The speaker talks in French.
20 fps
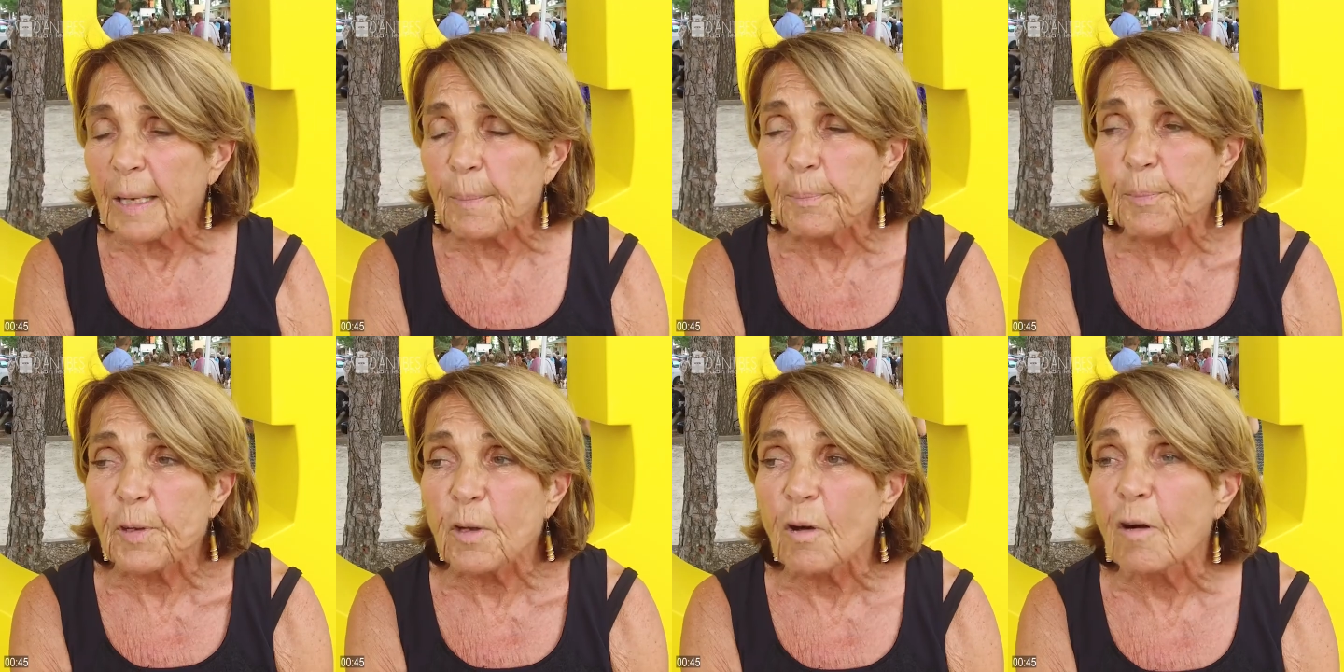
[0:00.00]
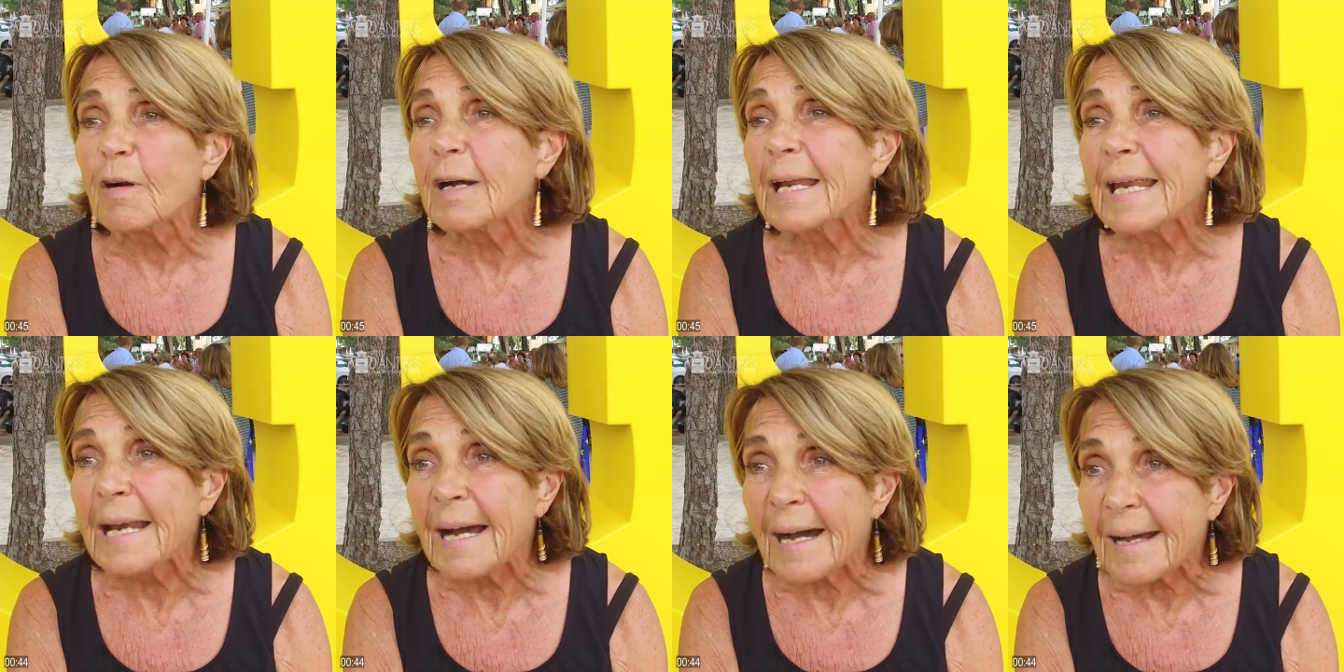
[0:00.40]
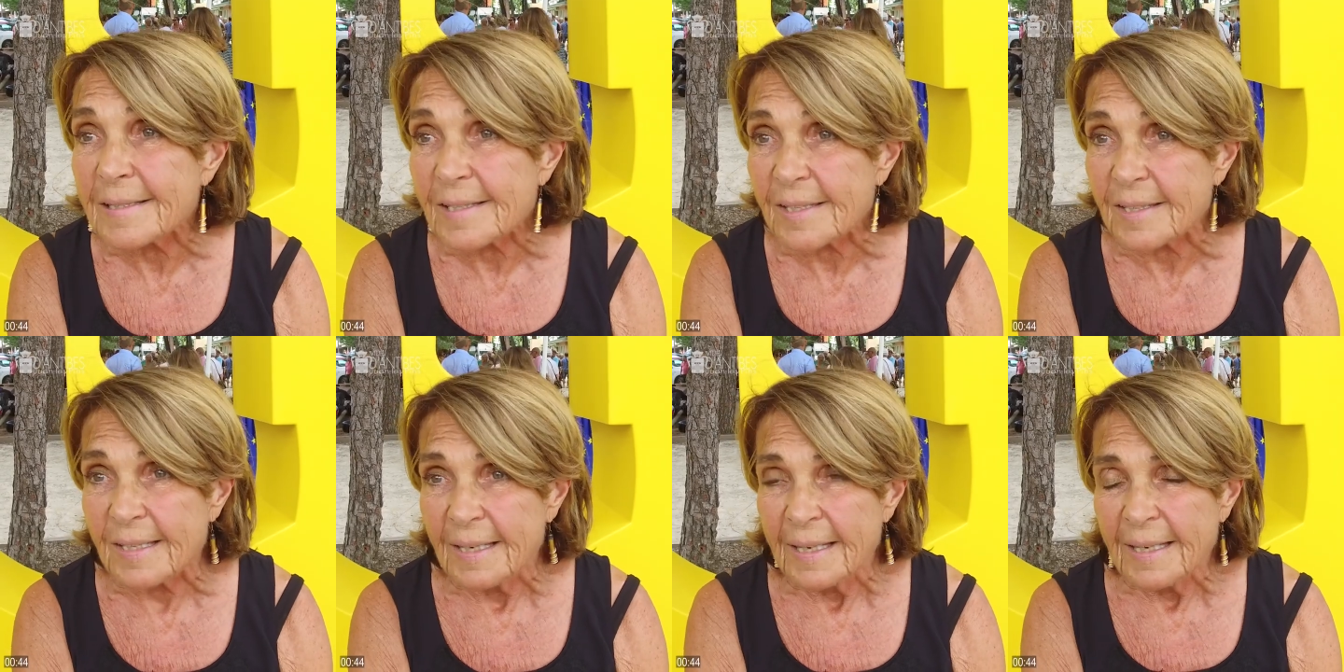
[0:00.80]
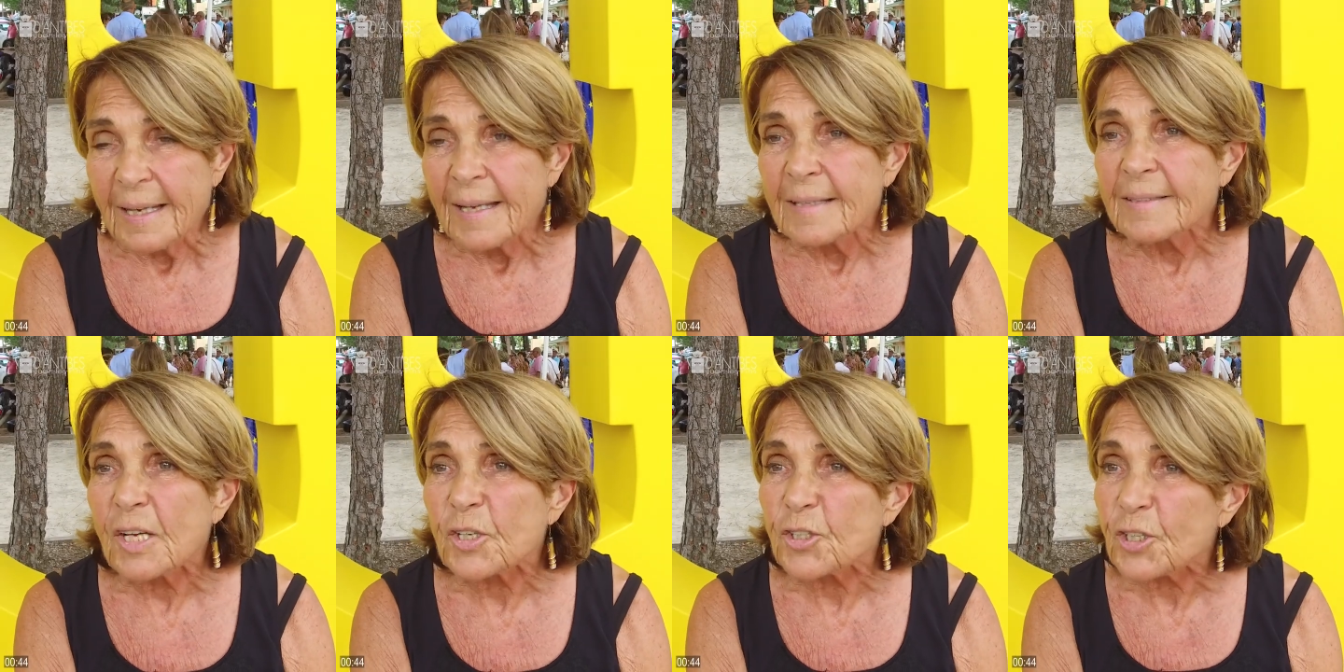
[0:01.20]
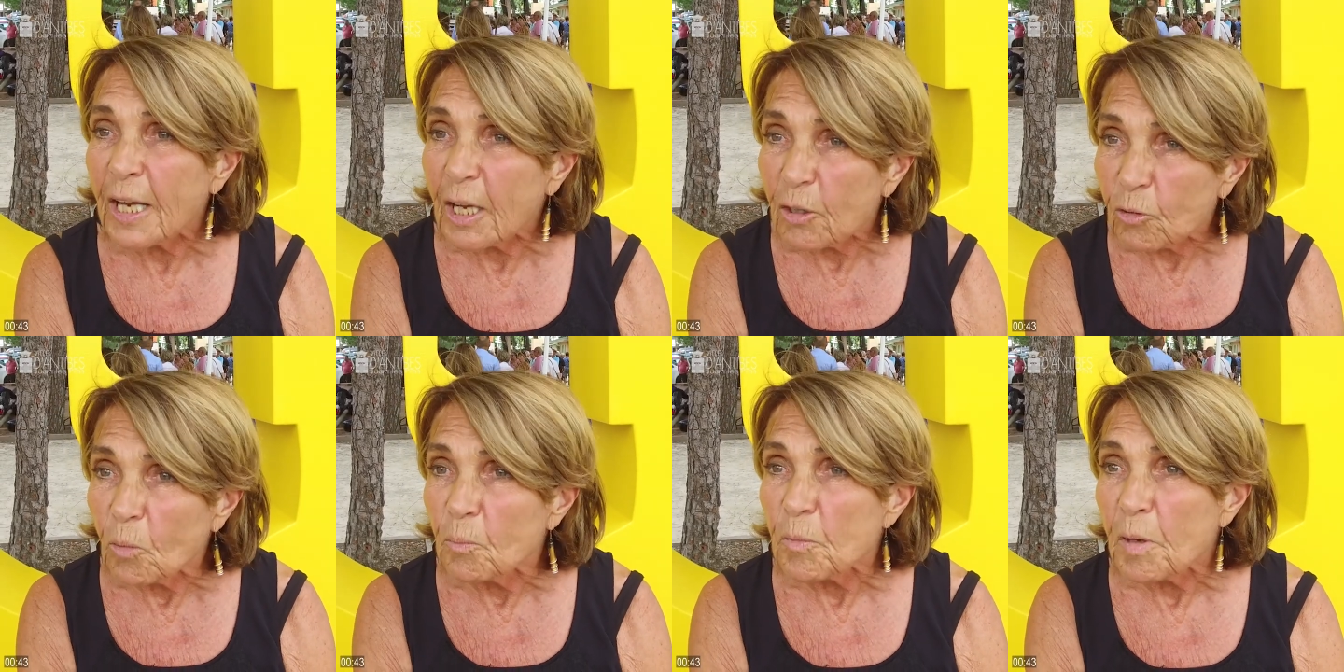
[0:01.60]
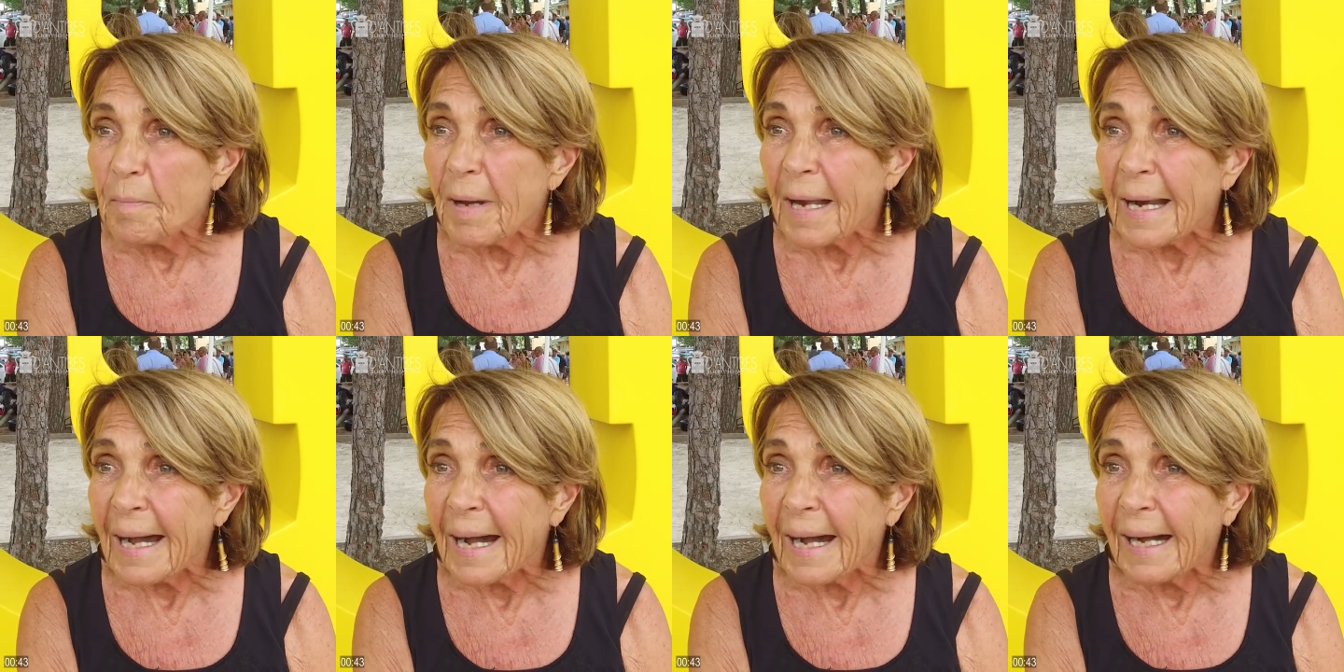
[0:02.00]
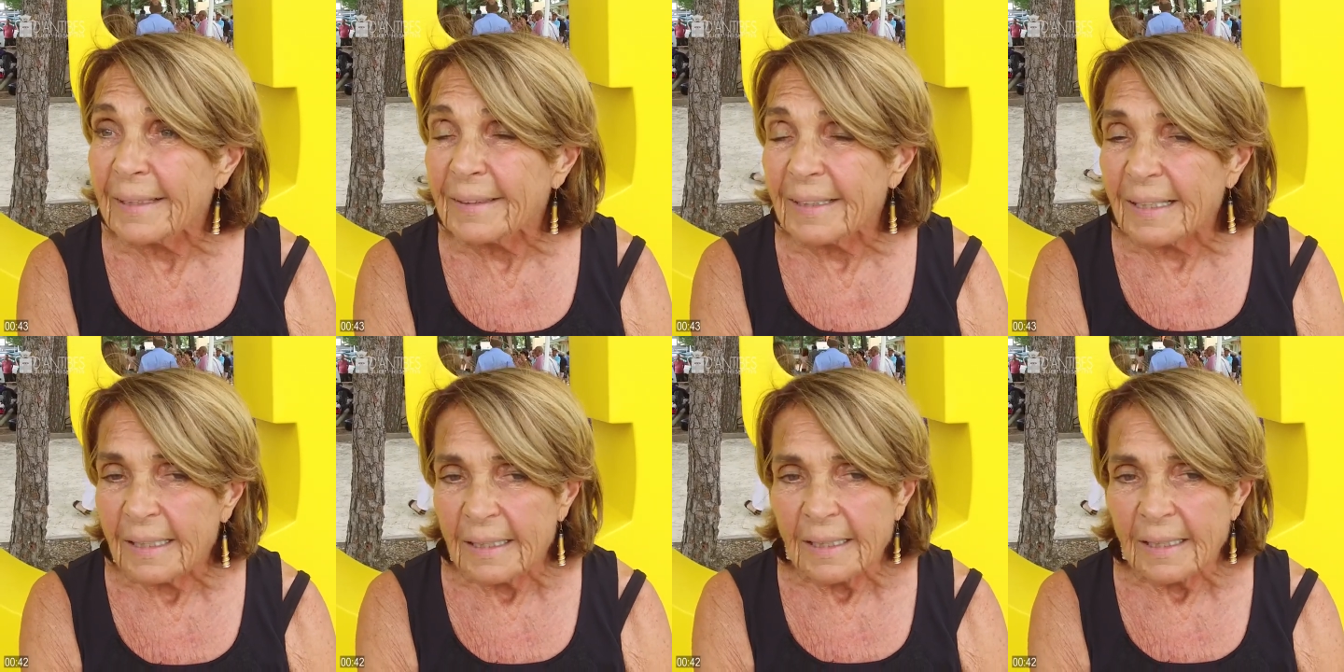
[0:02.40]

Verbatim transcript: Et puis, hélas, Sacha est tombé malade,